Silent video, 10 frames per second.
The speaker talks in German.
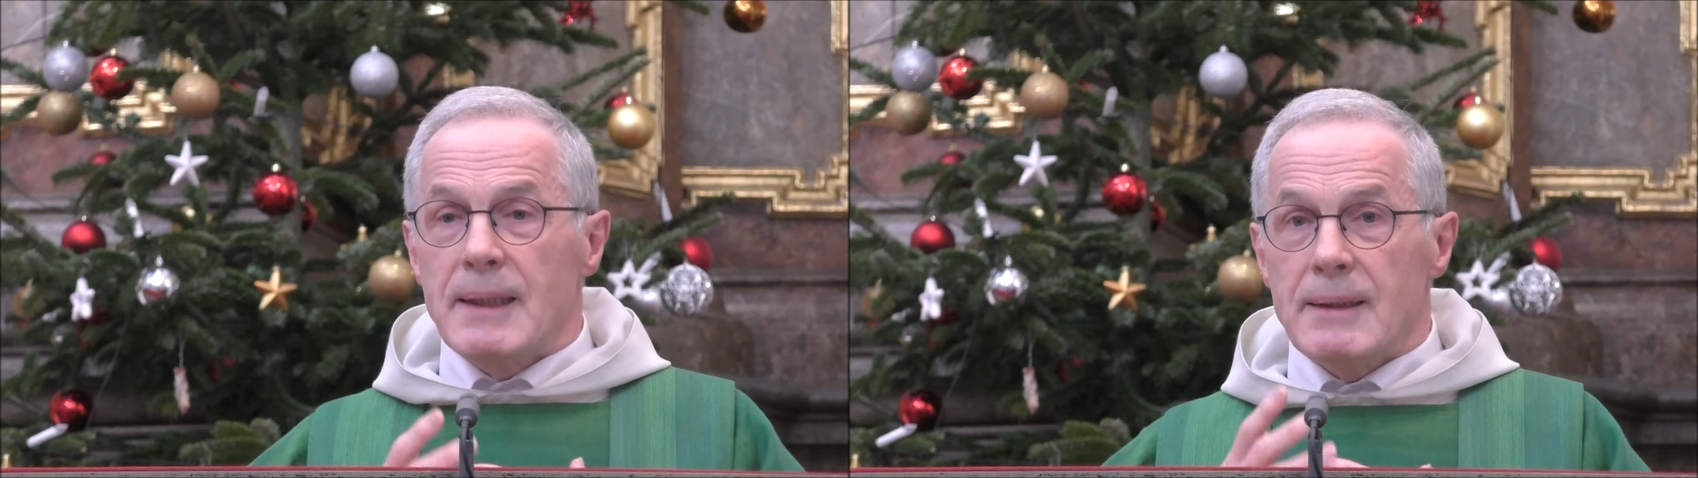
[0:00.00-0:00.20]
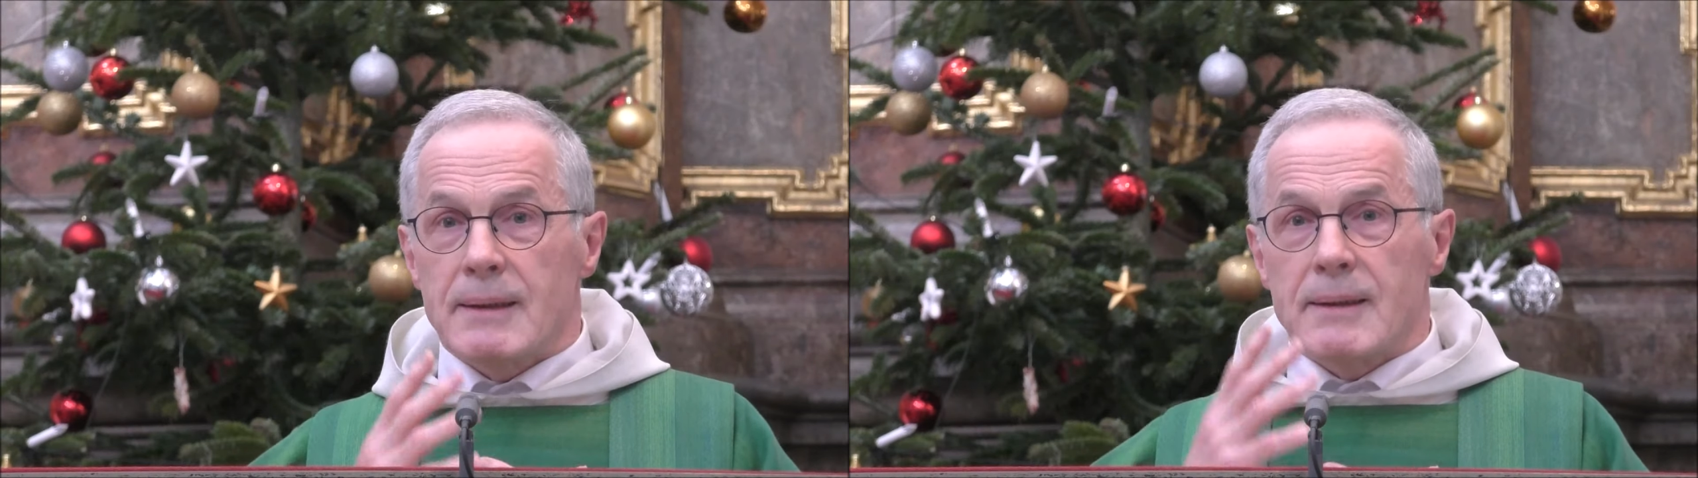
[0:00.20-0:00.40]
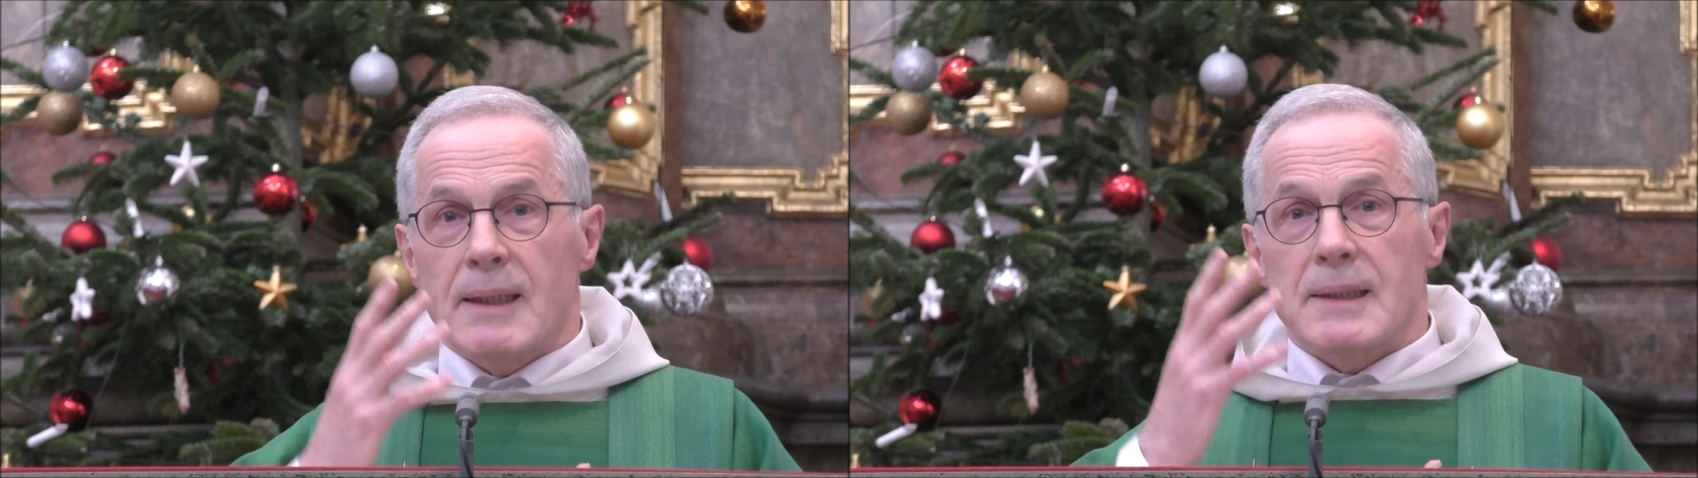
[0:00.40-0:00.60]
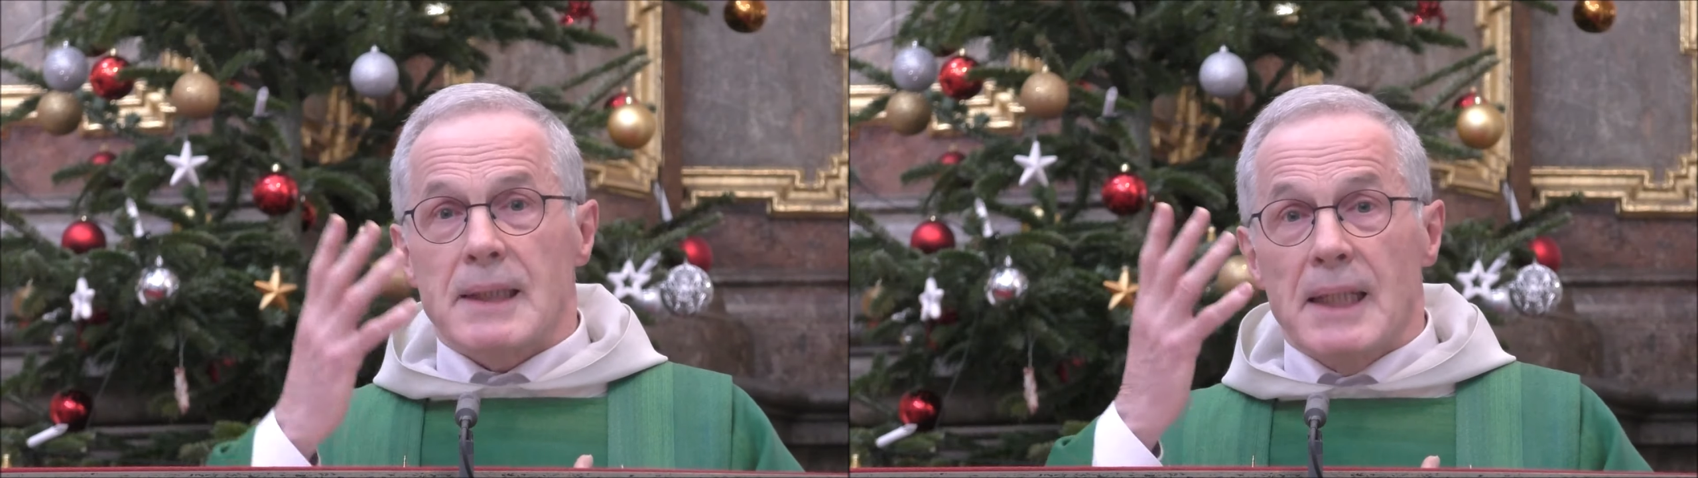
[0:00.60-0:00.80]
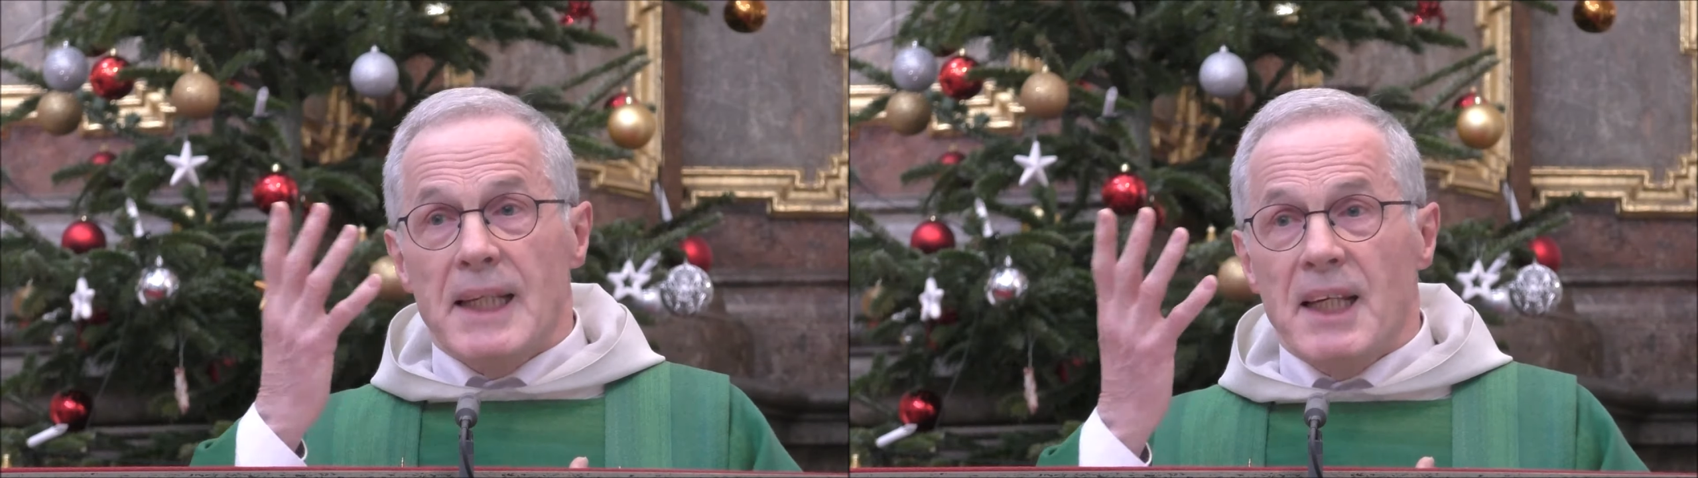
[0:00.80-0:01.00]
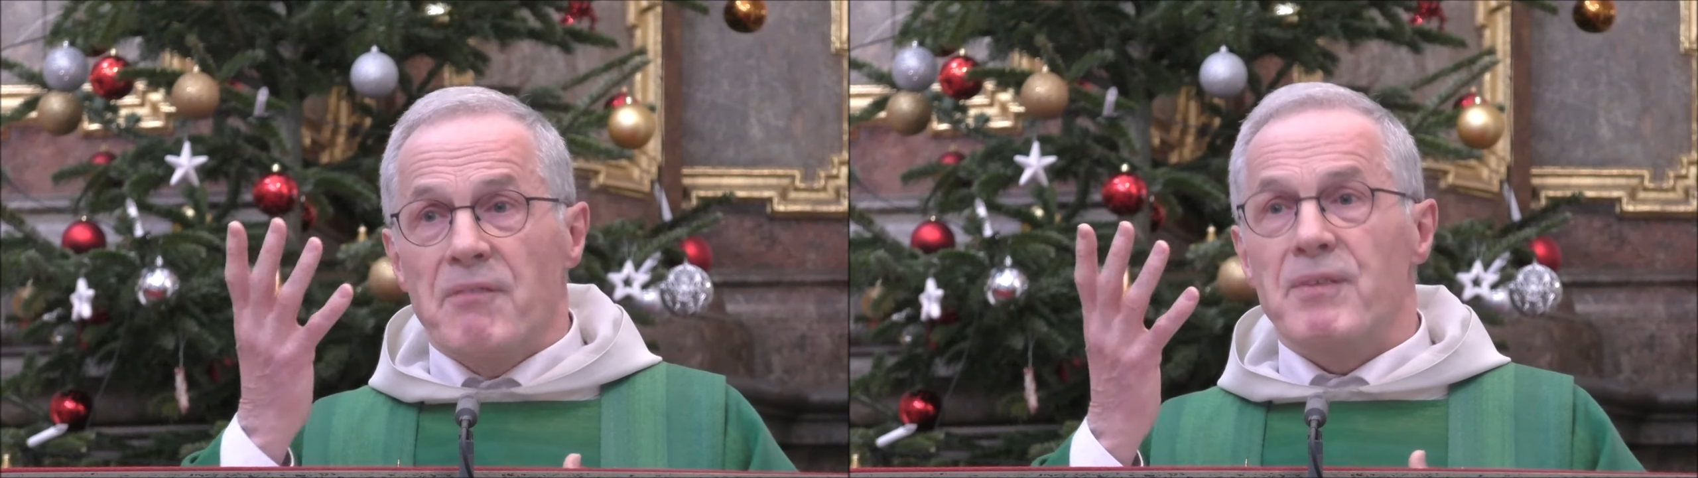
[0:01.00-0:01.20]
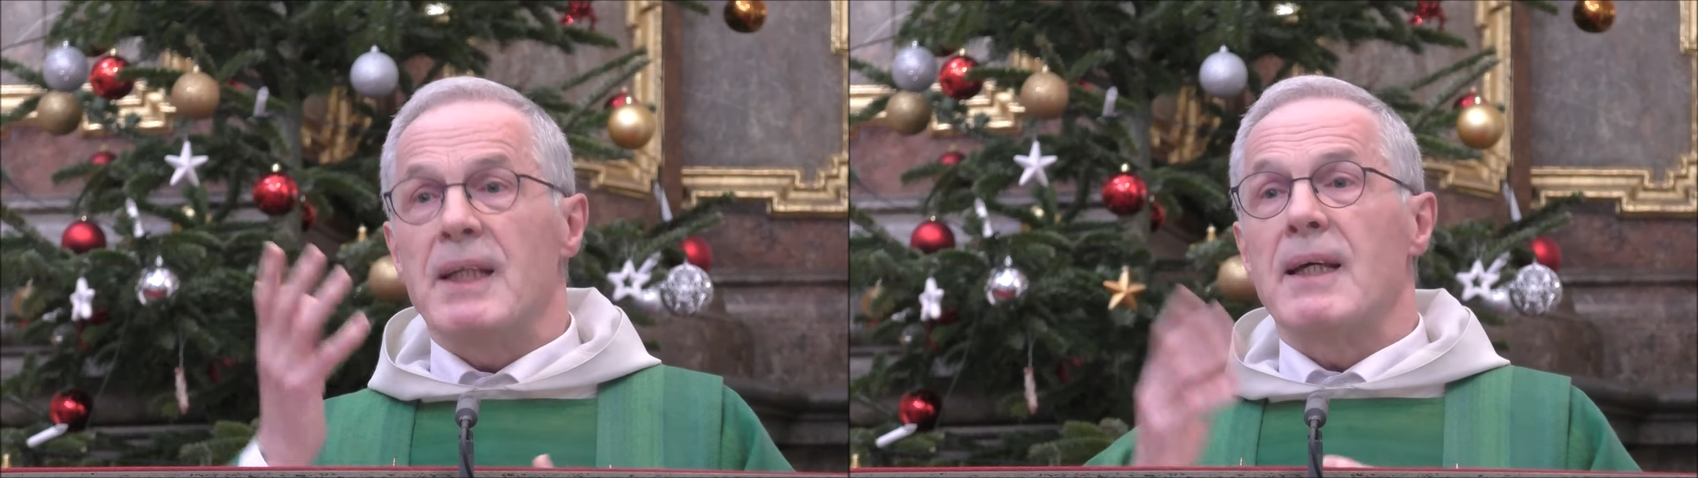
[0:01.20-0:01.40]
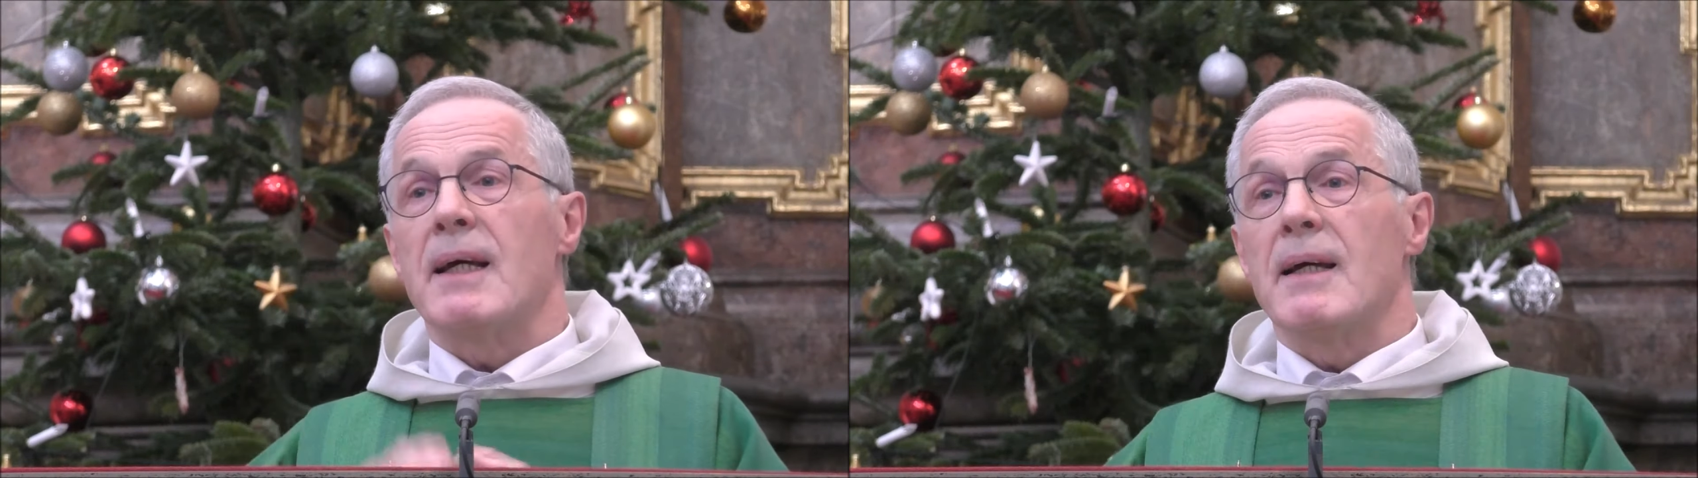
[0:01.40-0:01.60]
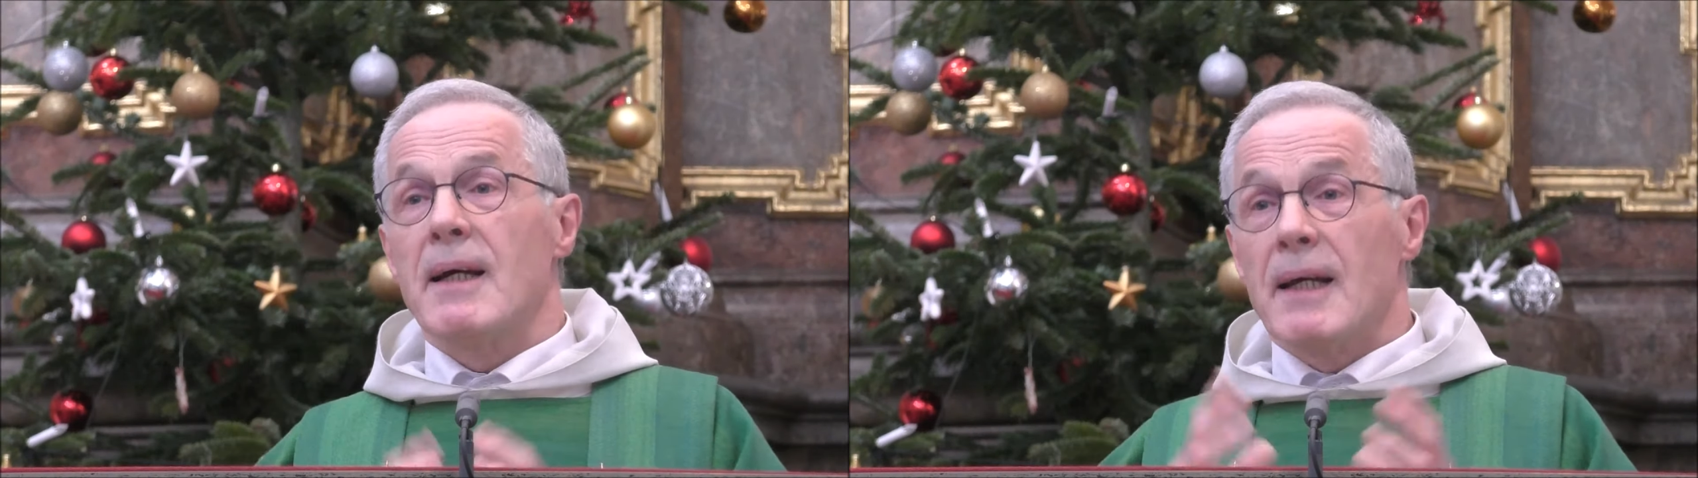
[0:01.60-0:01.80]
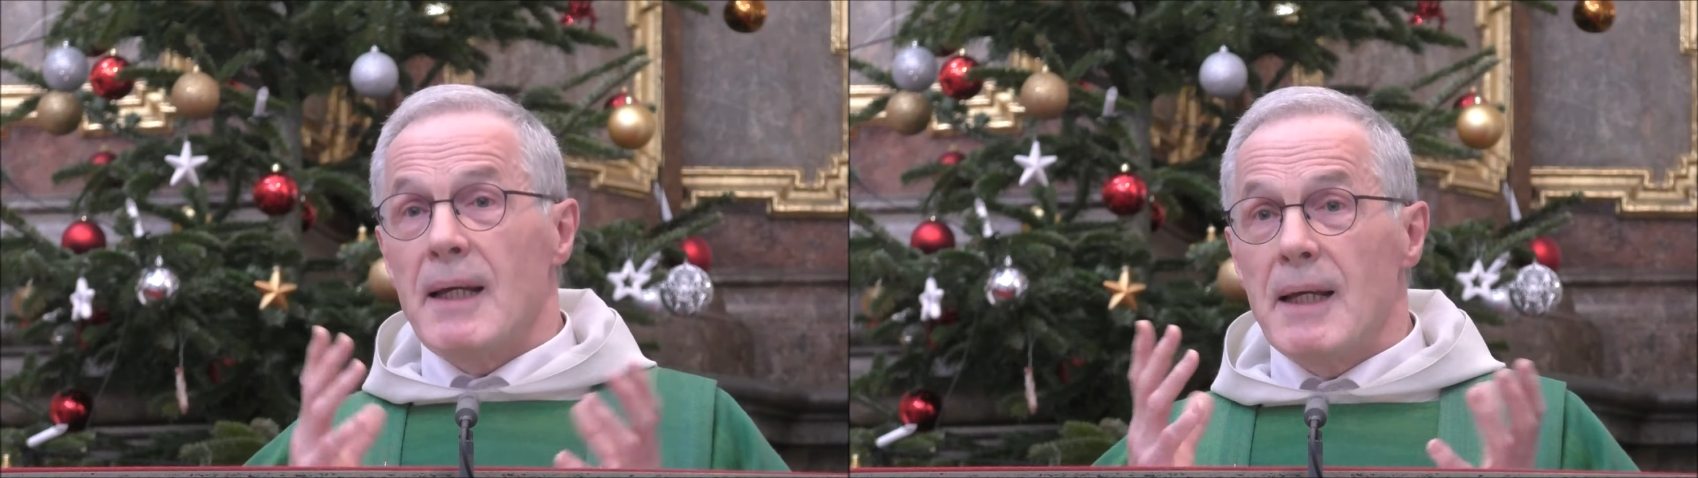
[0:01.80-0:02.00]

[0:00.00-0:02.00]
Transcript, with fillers: die das Ewige